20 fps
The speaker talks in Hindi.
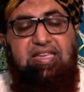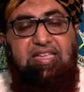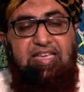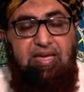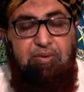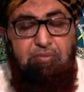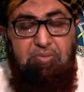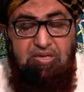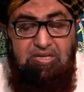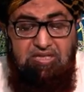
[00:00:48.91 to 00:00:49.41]

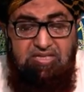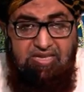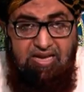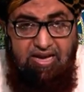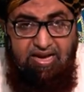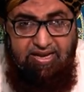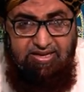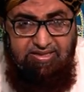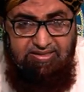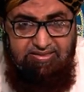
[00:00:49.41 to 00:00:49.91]
ये भी
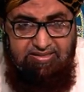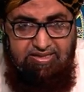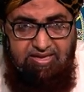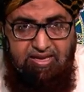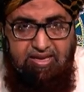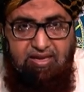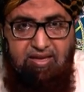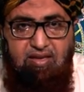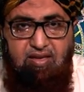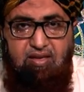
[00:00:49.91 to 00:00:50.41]
जायज़
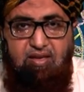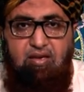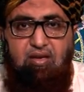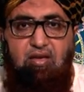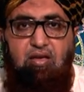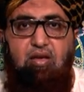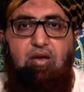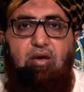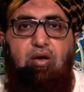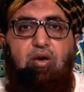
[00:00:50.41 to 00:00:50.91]
हैं
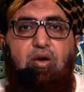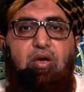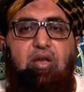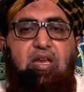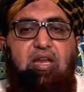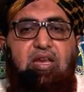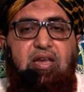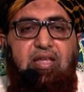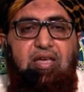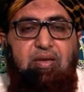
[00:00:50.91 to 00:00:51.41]

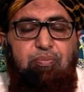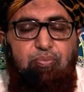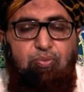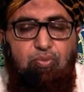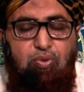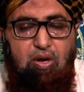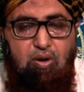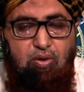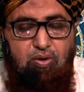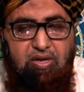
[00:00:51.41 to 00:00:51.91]
और इन्हें
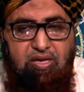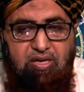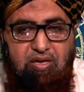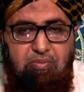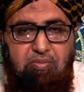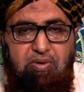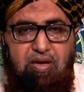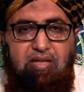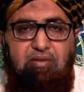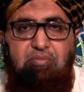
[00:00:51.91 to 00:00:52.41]
पूरा होने
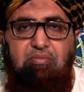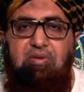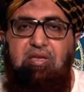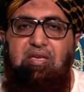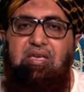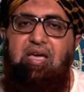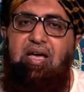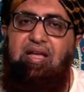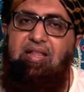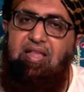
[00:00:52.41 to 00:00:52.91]
के बाद
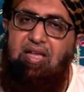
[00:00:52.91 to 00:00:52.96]
भी